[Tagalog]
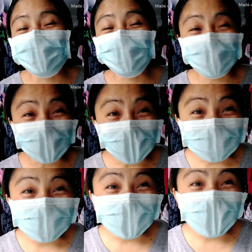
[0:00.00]

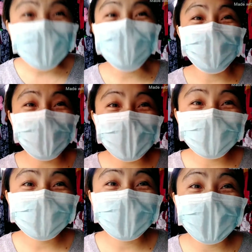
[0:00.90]
Swerte,
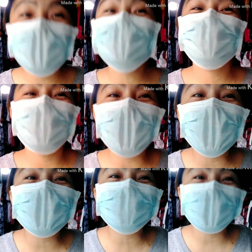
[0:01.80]
swerte,
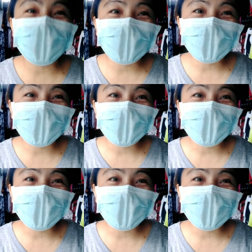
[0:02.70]
swerte.